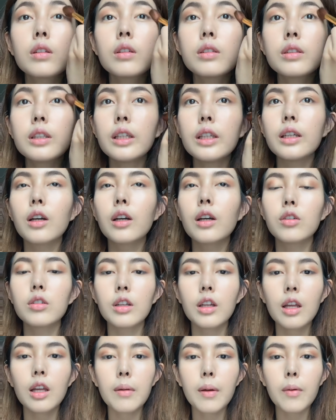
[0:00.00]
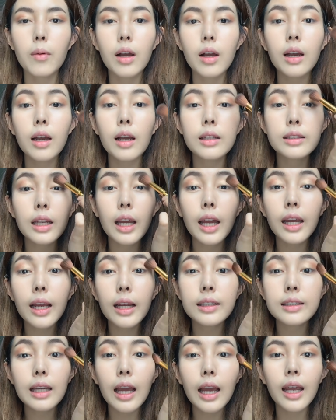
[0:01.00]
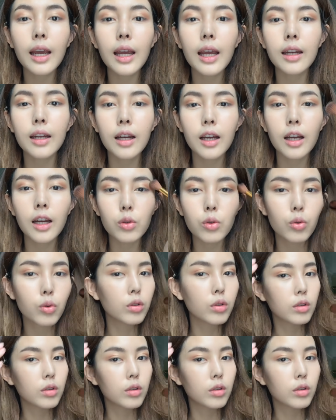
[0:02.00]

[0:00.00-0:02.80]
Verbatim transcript: สีเขาจะได้แบบว่ากระจายกันนะคะทุกคน